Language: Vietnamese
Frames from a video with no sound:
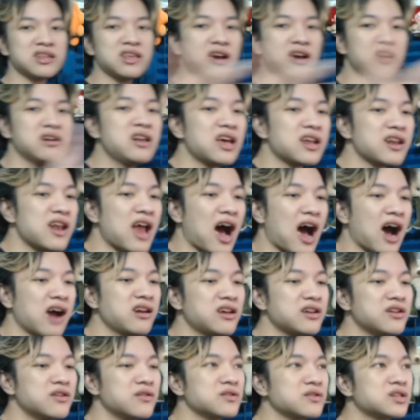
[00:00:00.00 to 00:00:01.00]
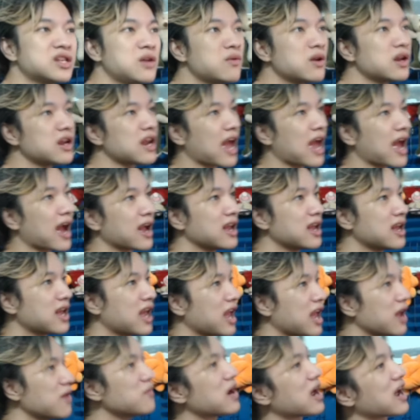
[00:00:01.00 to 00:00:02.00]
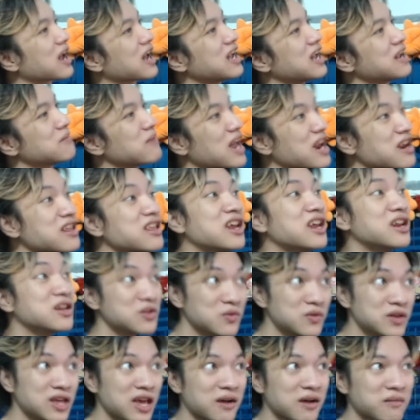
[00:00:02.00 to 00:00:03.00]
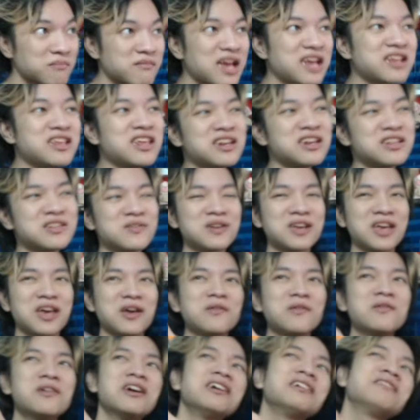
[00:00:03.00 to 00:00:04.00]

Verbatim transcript: Giữ lại đỡ lại được xíu cái nặng, cái kéo ra cái bé nó nhìn tôi nha, bé nhìn tôi kiểu